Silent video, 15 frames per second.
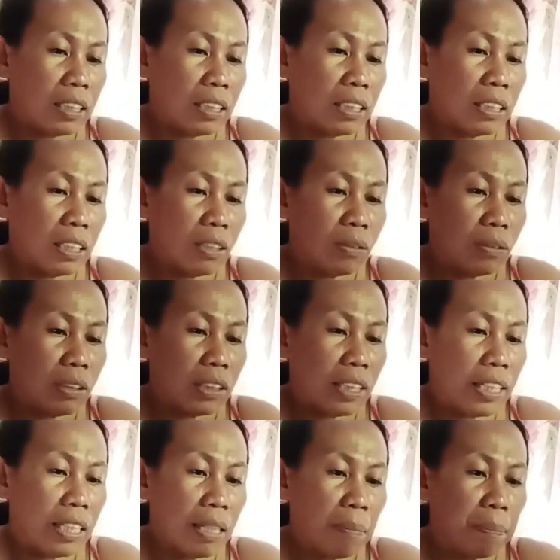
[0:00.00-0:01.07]
inano,
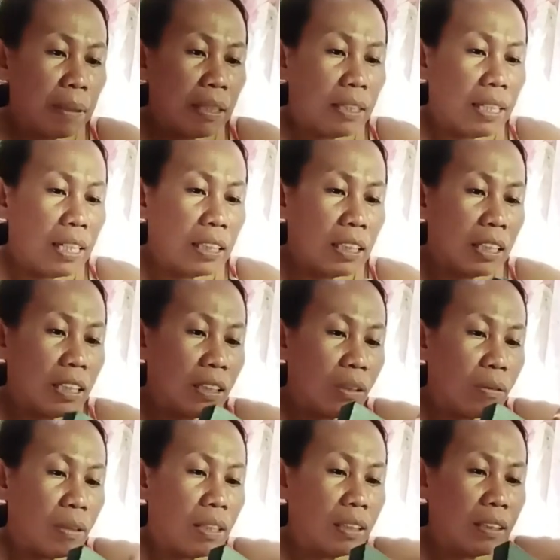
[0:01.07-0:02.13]
sinikipan na natin
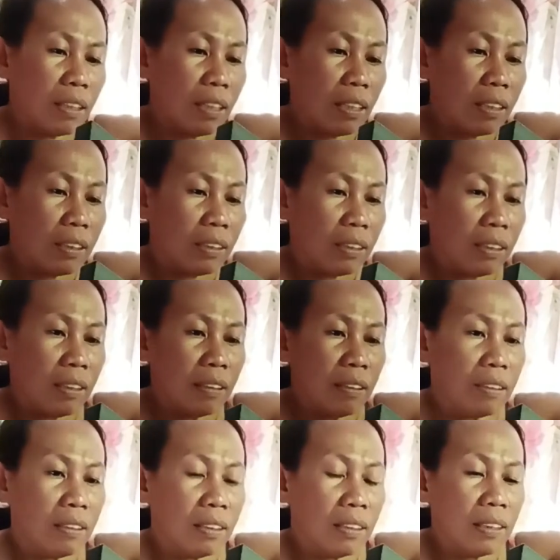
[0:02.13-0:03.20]
itong ating
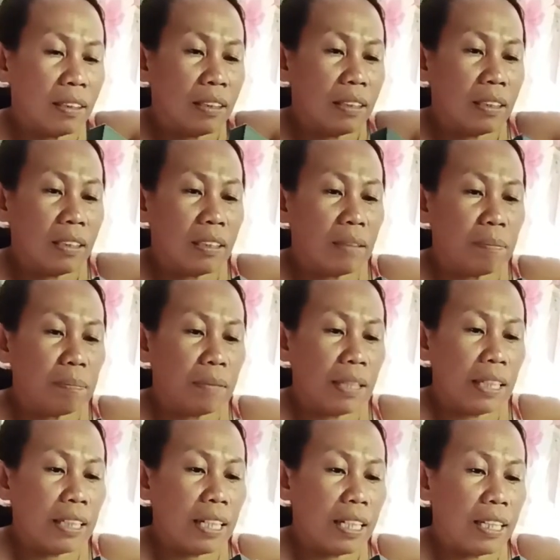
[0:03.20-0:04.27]

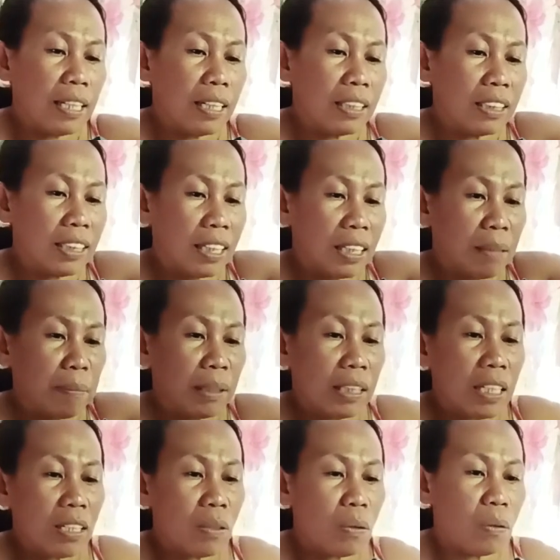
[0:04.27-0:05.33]
lagayan. Sana
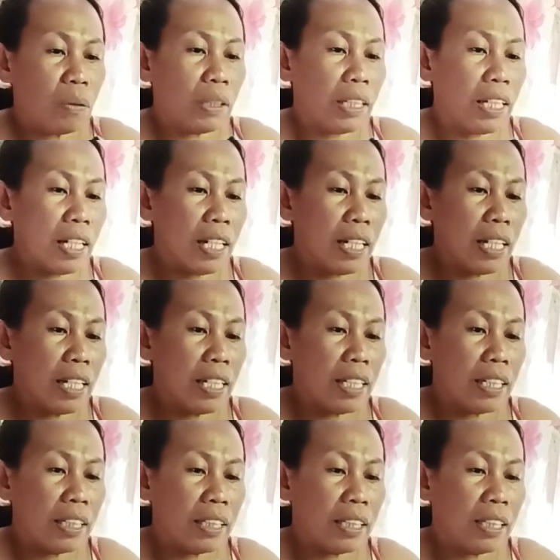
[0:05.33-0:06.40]
maging
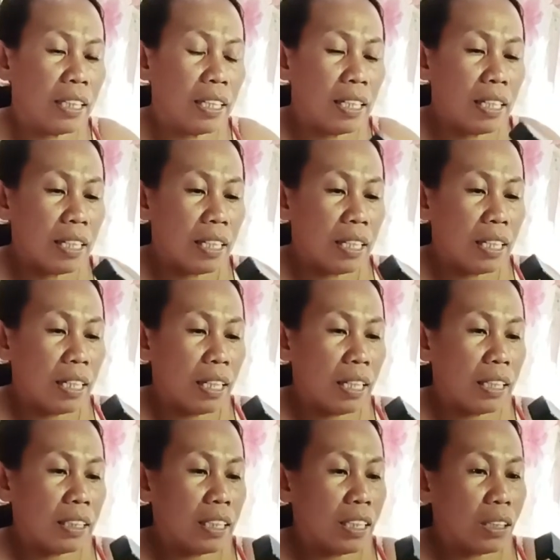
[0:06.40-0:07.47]
okay.
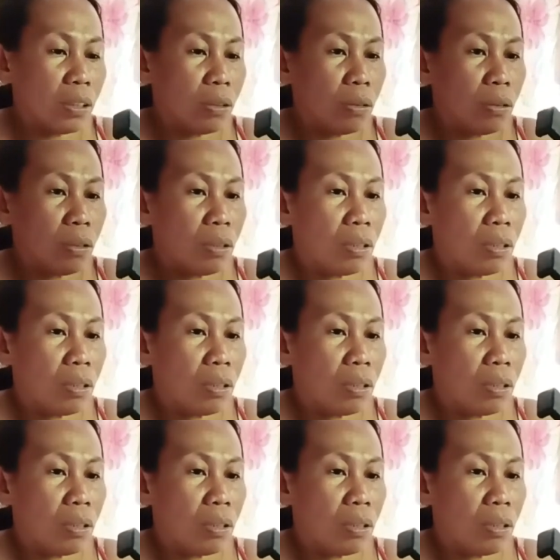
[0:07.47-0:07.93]
At ito,